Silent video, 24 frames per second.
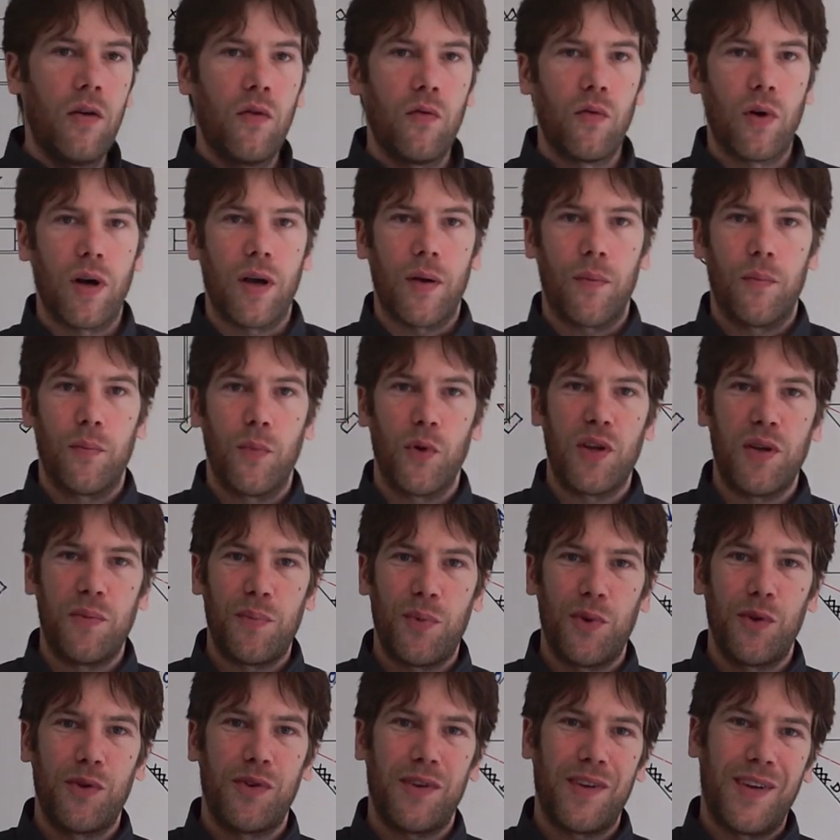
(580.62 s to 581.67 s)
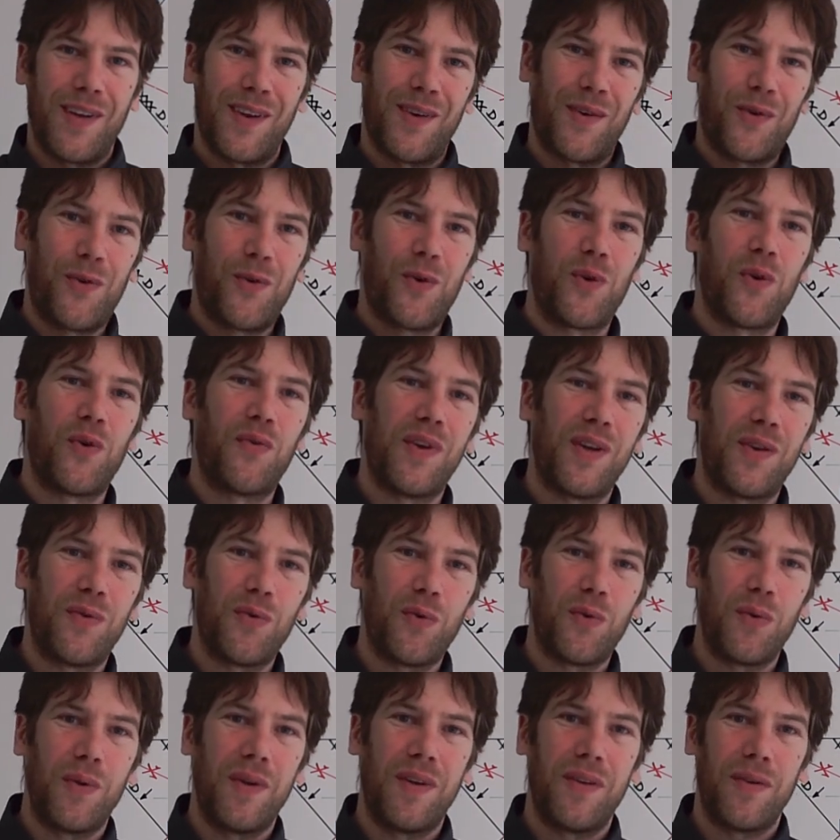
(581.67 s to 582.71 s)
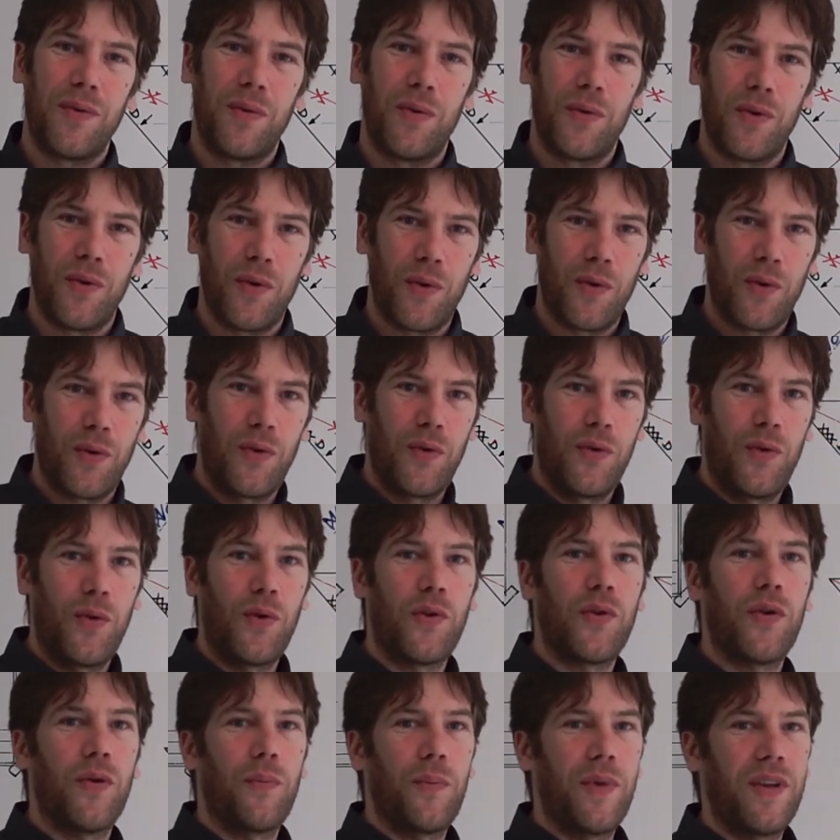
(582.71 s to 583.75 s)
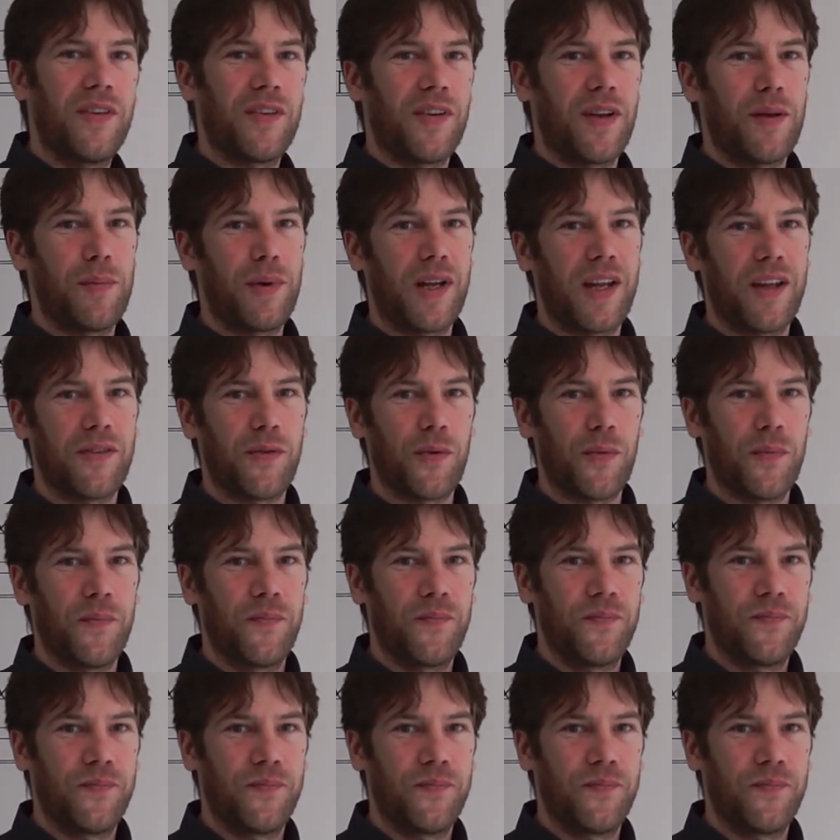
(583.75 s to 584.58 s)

Voilà. petite pause et on refait tout de suite une autre mise en application.